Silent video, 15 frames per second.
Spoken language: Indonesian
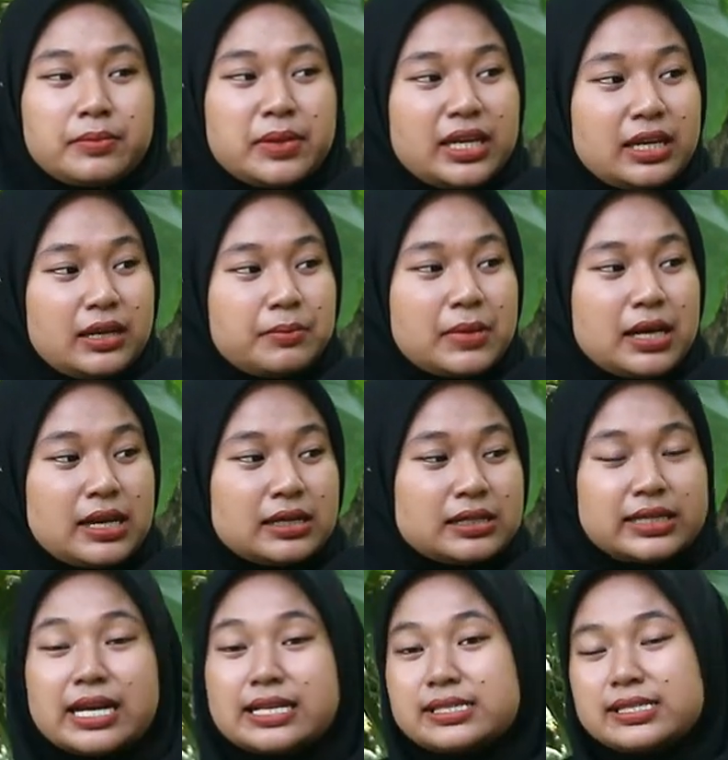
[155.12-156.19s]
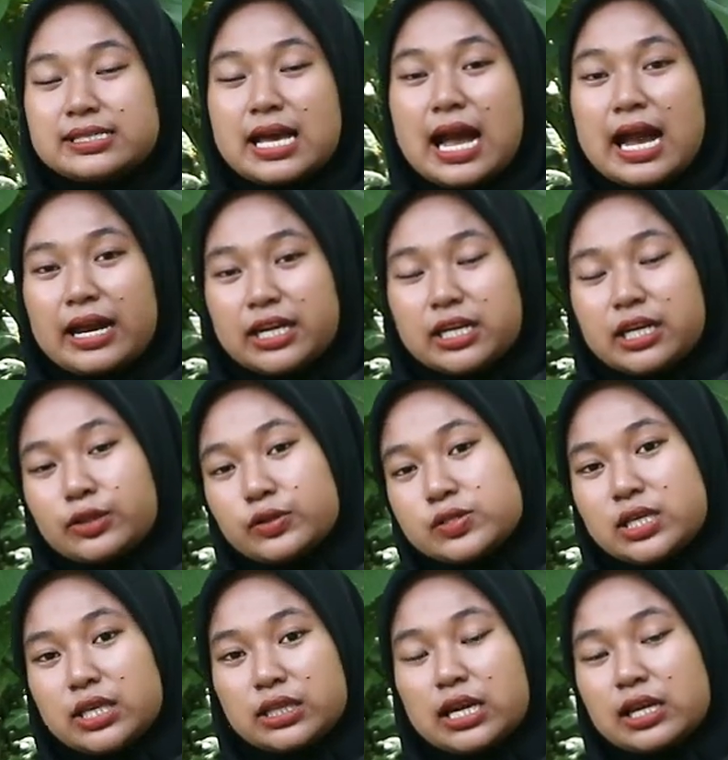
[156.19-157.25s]
minimal dengan sisa angin itu
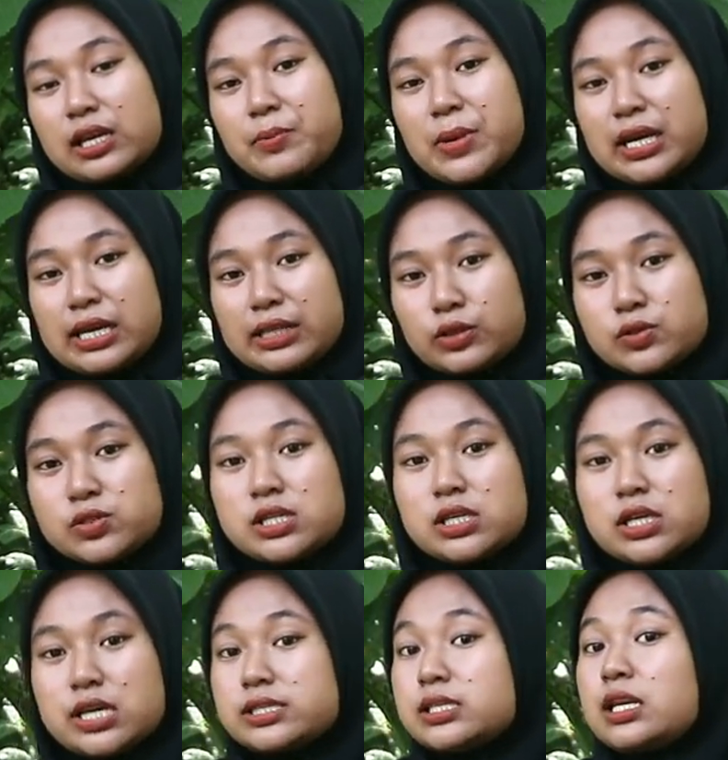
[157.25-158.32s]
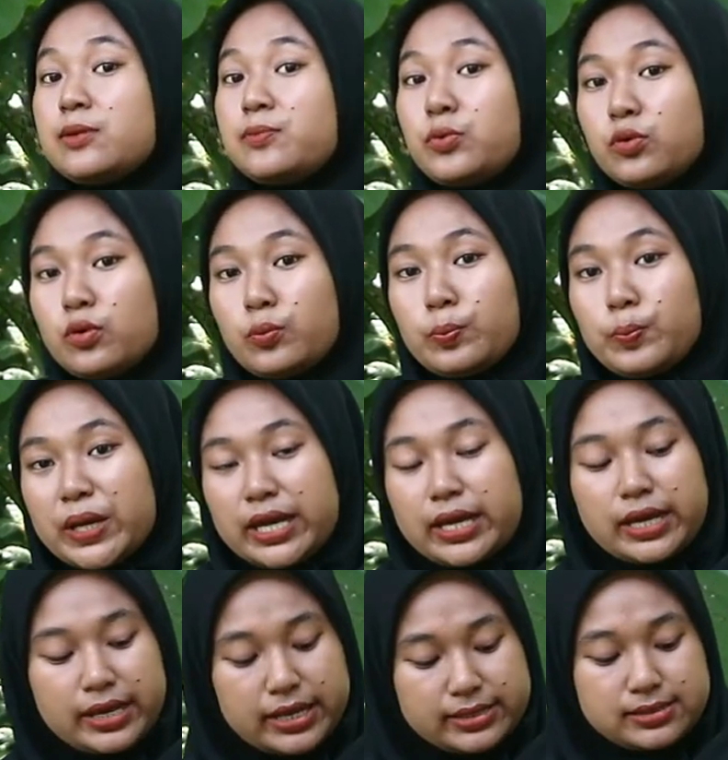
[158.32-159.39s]
sekitar 500 hingga 1000
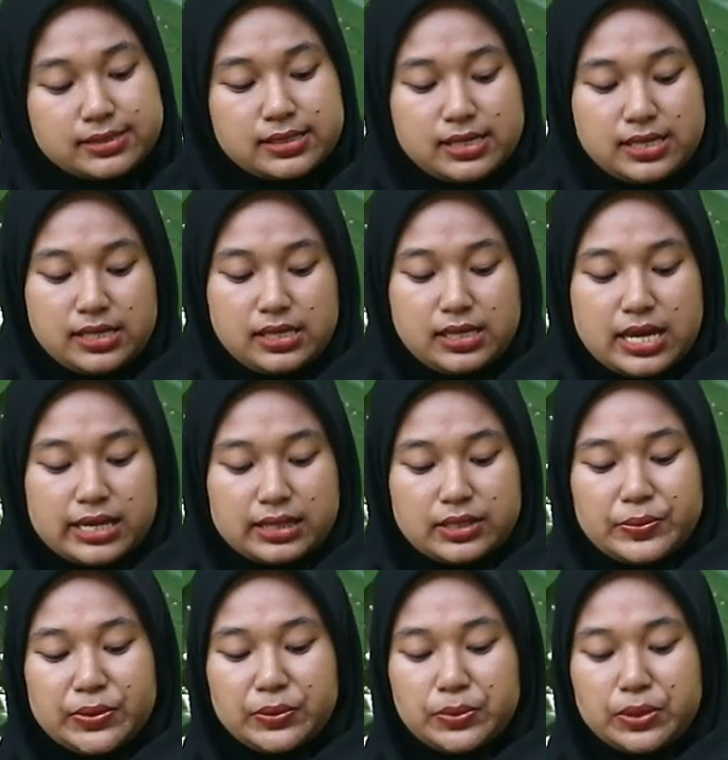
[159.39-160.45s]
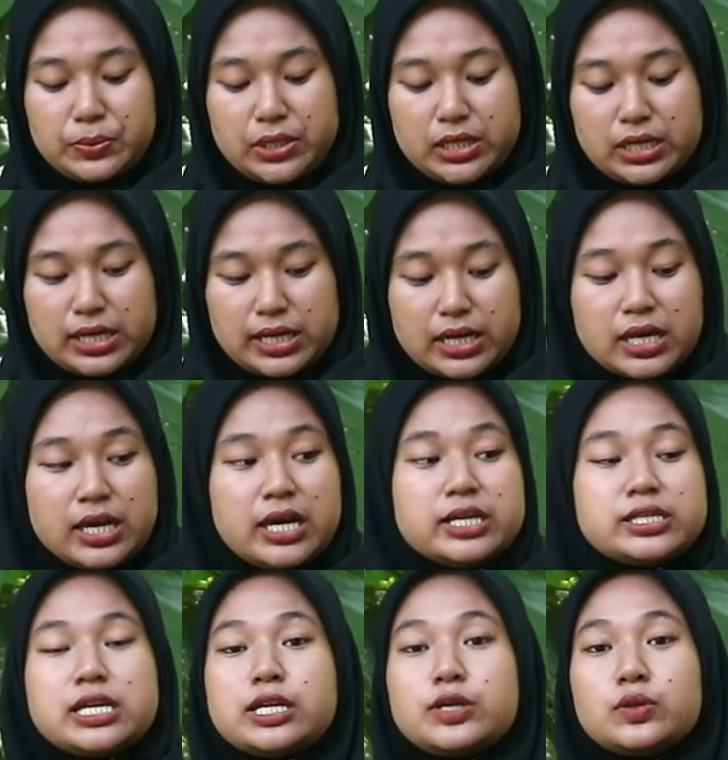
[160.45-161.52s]
PSI ya teman-teman
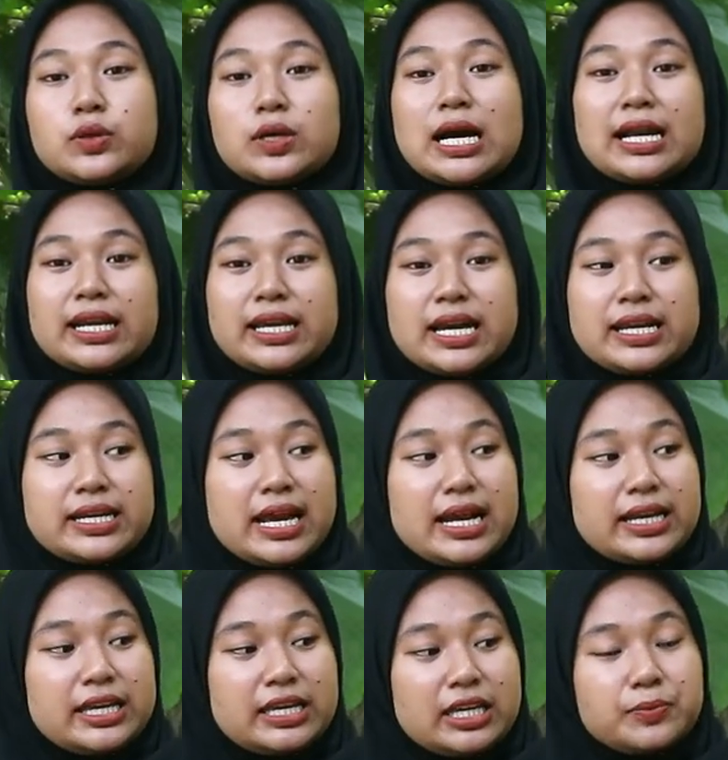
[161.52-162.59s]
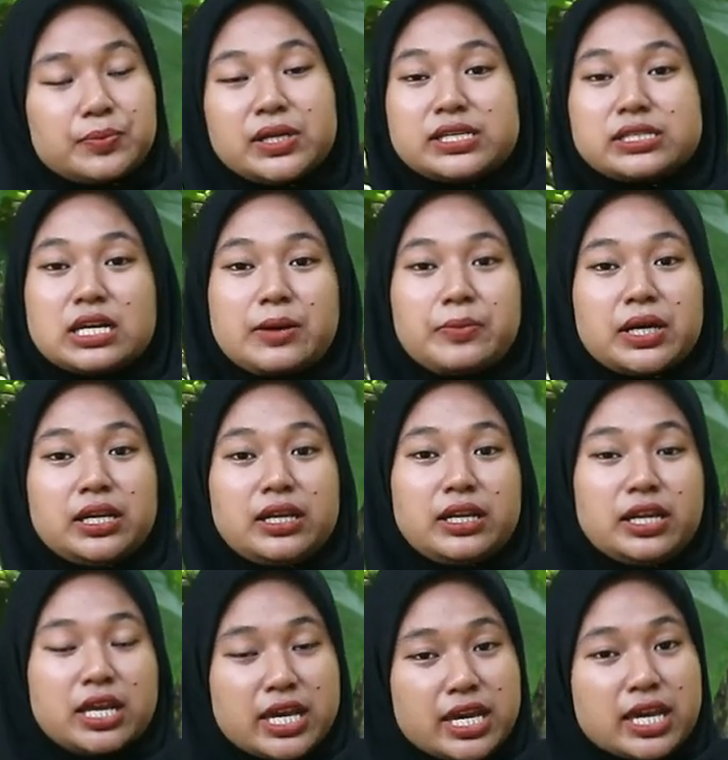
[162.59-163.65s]
jadi untuk kalian yang ingin beli senapan
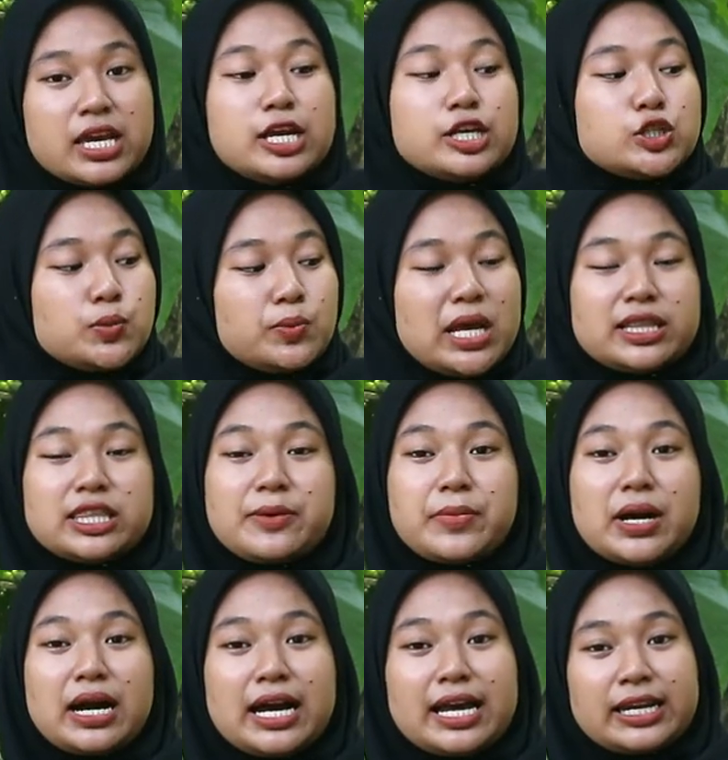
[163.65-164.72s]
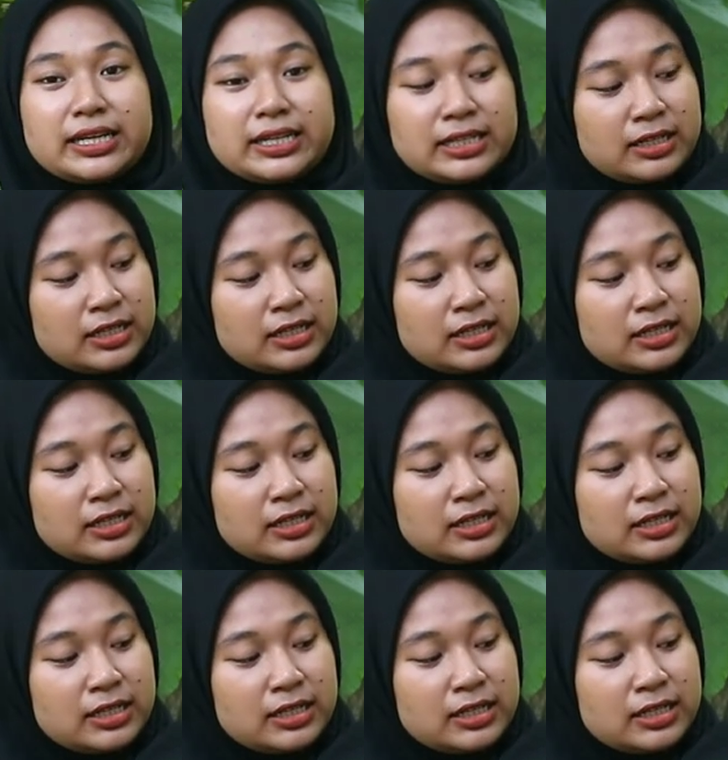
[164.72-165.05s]
ini jumlah tembakan